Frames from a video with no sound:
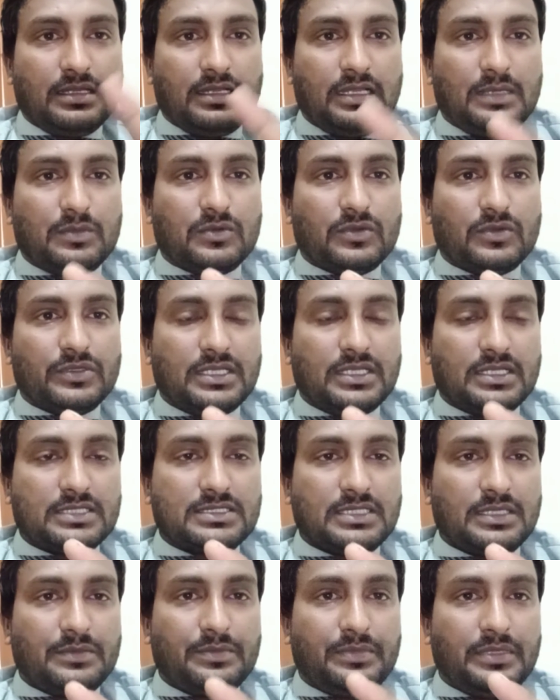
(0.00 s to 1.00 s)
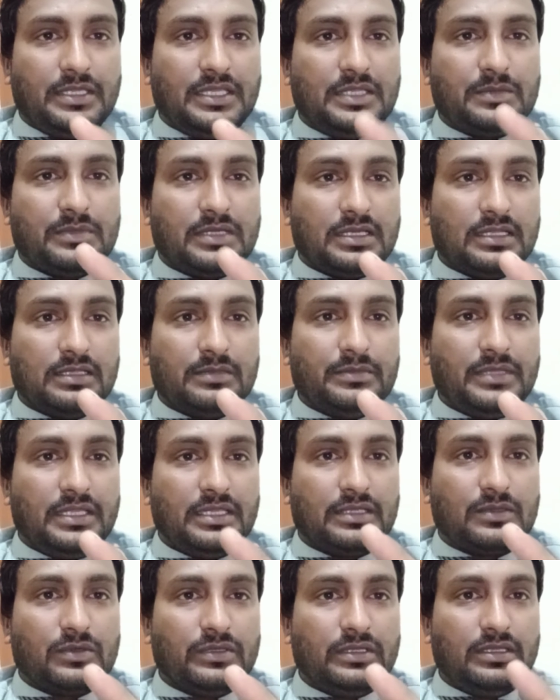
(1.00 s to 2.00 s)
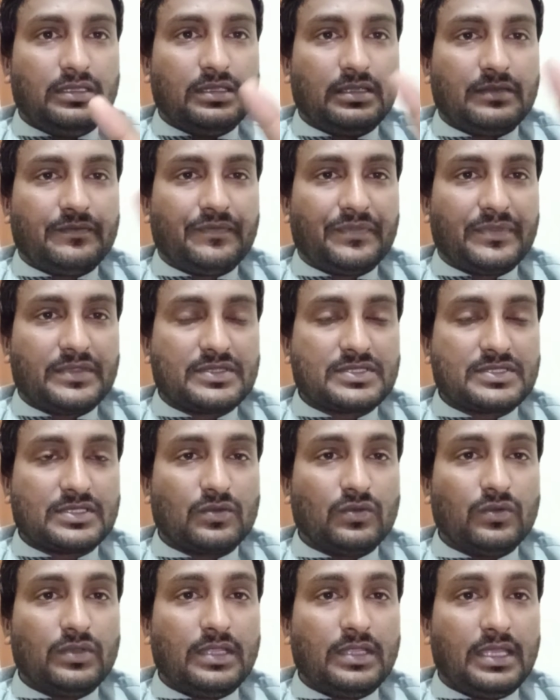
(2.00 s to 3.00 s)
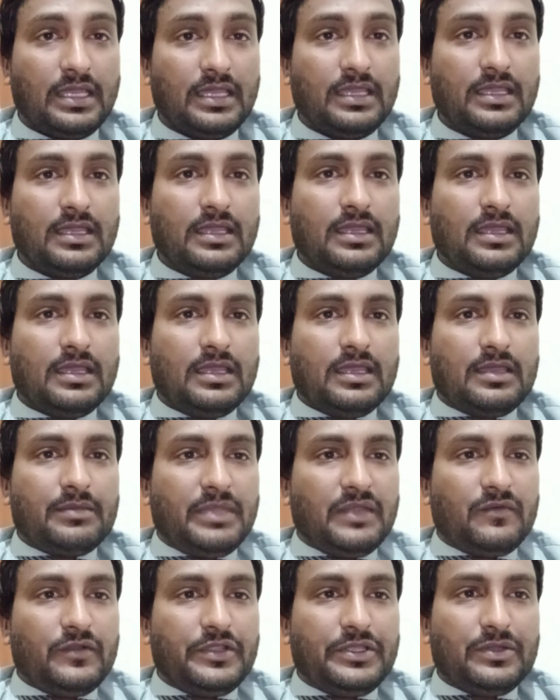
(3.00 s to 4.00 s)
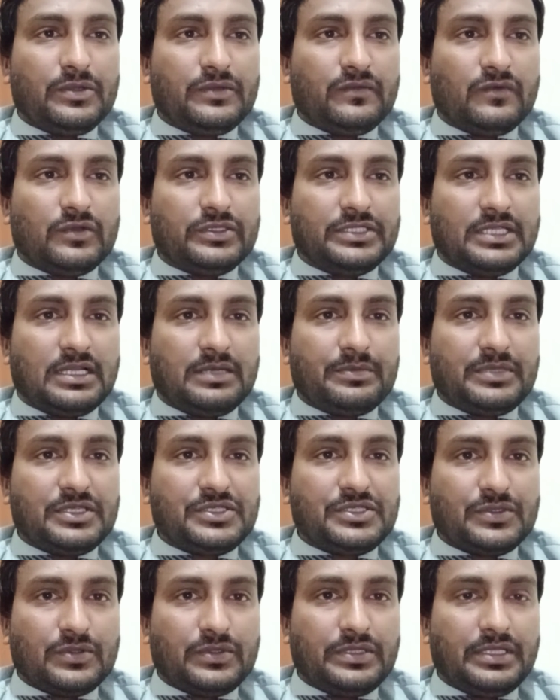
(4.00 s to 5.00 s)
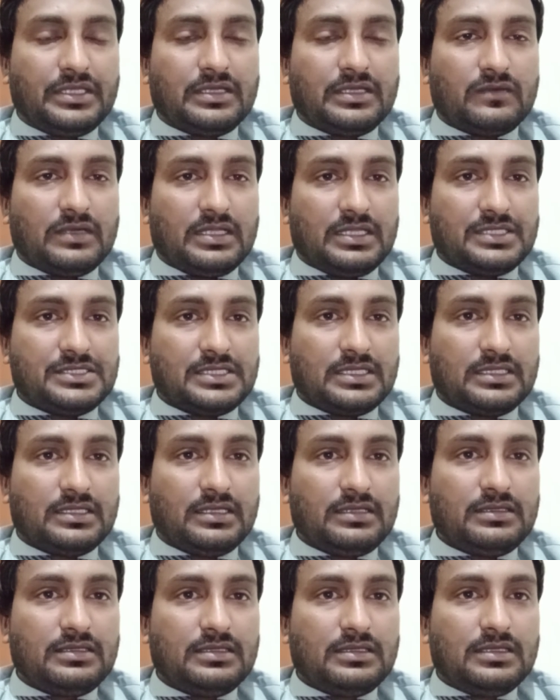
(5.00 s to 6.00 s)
आपको यहाँ से पीर महल में कोई सकूल है मैं वीडियो वो यहाँ पे शो नहीं करवाना चाहता